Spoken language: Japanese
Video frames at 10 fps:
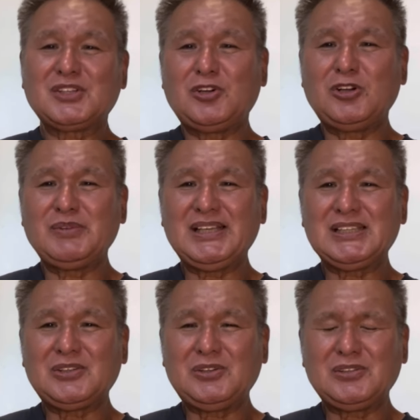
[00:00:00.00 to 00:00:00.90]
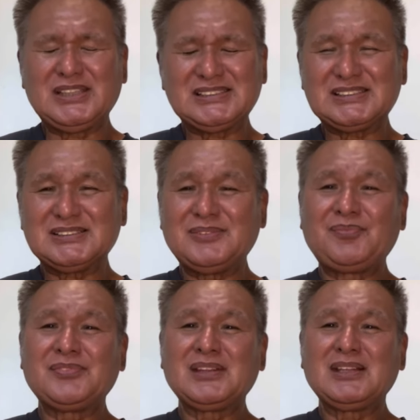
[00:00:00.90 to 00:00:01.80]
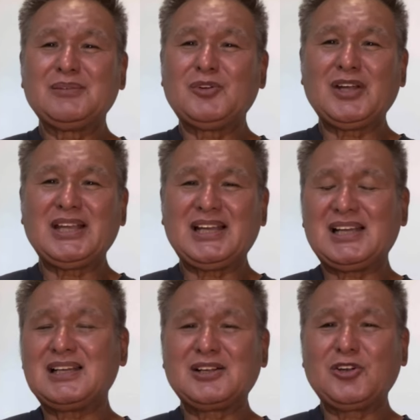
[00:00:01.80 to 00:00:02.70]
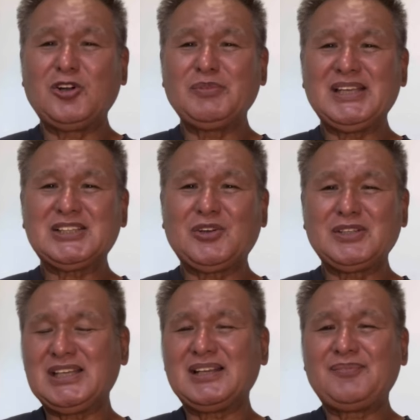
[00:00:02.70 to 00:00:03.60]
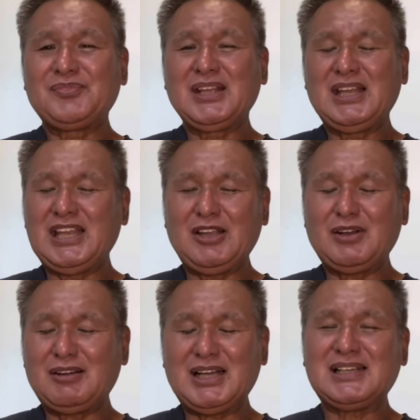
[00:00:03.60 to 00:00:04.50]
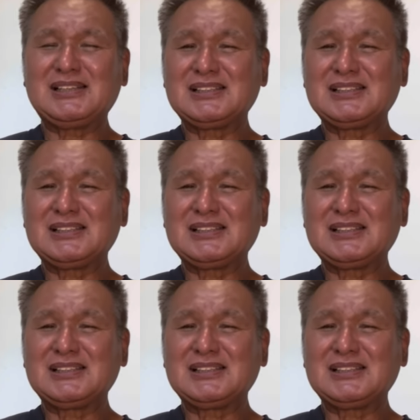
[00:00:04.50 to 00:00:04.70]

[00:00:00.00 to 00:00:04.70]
公明党ですもはや公明党に平和は